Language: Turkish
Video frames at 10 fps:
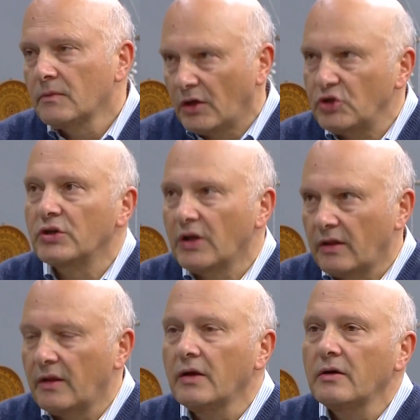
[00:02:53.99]
Yani
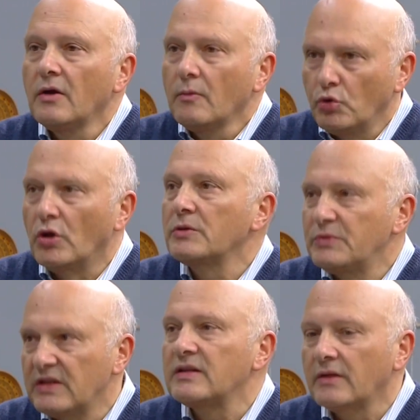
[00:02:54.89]
şirketler bunları
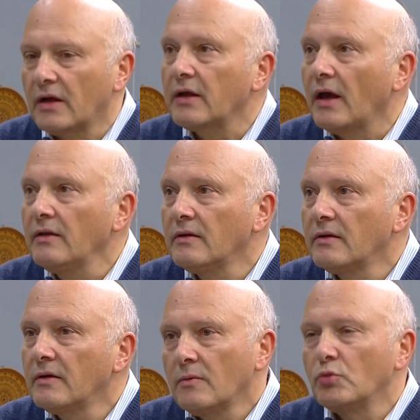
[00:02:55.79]
bize satarken
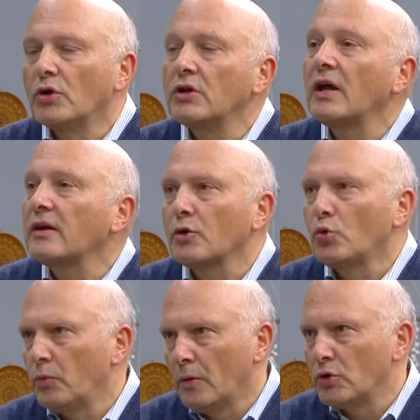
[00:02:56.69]
Bunları tekrar
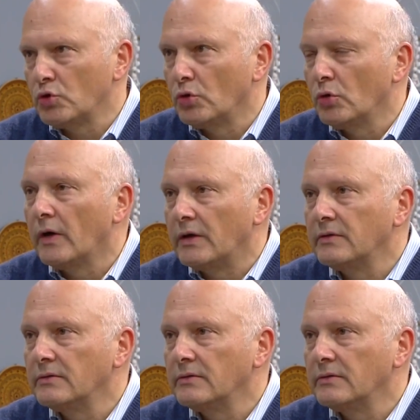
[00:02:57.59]
toplama zorunda Mutlaka var.